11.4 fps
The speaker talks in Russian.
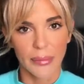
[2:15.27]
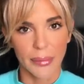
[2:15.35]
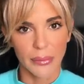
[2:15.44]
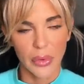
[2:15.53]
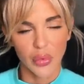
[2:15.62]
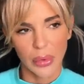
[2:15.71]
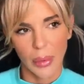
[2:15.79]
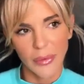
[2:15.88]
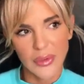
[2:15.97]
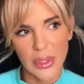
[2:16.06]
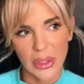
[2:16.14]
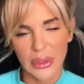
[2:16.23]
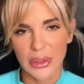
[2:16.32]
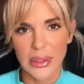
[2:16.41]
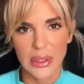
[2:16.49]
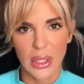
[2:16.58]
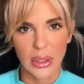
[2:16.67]
ну, на мой взгляд,
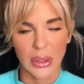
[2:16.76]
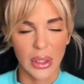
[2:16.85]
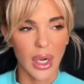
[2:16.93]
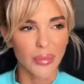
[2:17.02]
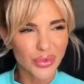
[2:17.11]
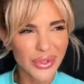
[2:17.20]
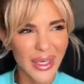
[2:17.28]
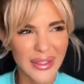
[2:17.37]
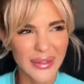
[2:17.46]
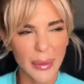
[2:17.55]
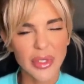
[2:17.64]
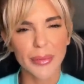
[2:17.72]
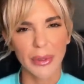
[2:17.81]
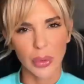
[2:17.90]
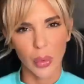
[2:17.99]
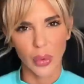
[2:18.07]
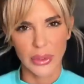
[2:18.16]
это странно. Кому-то они вообще
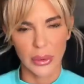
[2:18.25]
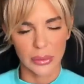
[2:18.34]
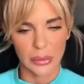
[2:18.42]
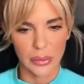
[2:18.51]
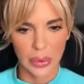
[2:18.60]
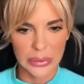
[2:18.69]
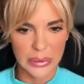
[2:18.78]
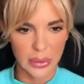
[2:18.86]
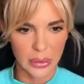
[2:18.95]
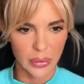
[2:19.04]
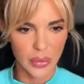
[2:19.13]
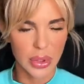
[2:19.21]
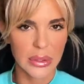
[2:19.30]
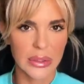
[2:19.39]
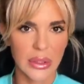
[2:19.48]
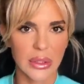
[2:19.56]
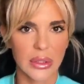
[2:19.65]
подходят. То есть э, нужно
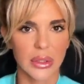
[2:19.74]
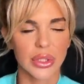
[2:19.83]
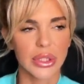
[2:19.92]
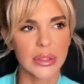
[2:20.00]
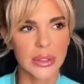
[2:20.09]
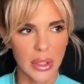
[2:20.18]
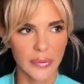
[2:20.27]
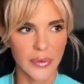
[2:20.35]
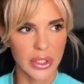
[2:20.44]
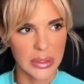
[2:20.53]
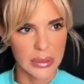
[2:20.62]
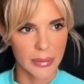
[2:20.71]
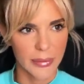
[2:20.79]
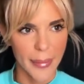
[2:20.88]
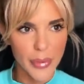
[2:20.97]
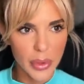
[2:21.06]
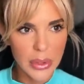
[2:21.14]
здесь э, честно отвечать себе
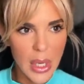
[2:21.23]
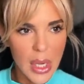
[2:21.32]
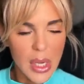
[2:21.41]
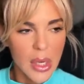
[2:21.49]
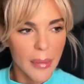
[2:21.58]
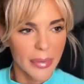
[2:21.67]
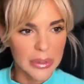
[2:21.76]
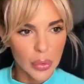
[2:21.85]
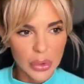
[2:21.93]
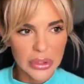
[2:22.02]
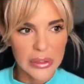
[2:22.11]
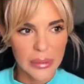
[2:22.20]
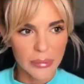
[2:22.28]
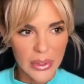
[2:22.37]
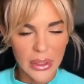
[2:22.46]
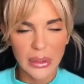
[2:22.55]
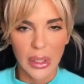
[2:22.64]
на вопрос, подходит ли
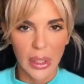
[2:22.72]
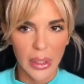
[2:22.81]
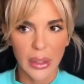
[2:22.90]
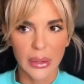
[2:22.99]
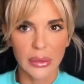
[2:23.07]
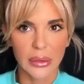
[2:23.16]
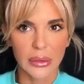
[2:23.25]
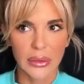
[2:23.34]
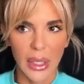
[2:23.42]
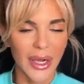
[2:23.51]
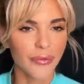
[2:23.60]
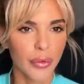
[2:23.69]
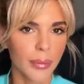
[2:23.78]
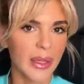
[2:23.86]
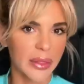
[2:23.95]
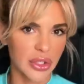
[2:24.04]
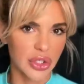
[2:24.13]
мне такая, э, такая
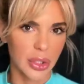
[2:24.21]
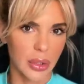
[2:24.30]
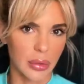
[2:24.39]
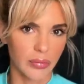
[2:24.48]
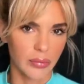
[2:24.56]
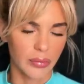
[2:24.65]
форма отношений.